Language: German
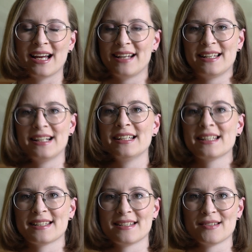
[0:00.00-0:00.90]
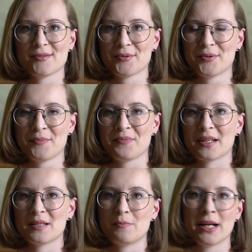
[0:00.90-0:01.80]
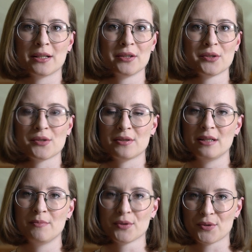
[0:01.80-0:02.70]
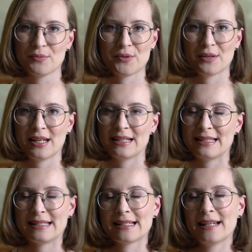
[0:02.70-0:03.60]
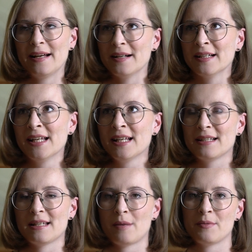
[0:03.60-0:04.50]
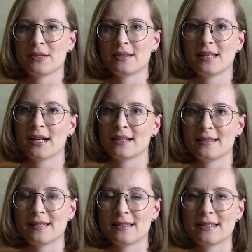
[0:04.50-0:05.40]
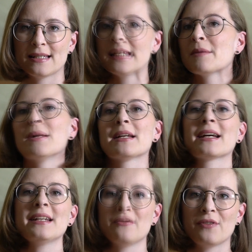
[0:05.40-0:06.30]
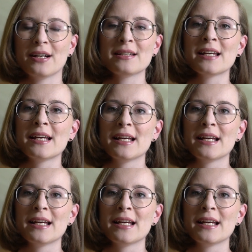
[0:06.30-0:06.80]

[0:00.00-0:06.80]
Allerheiligsten so respektlos und lieblos umzugehen, das ist klar. Deshalb habe ich gesagt, das ist nicht mal der Rede wert.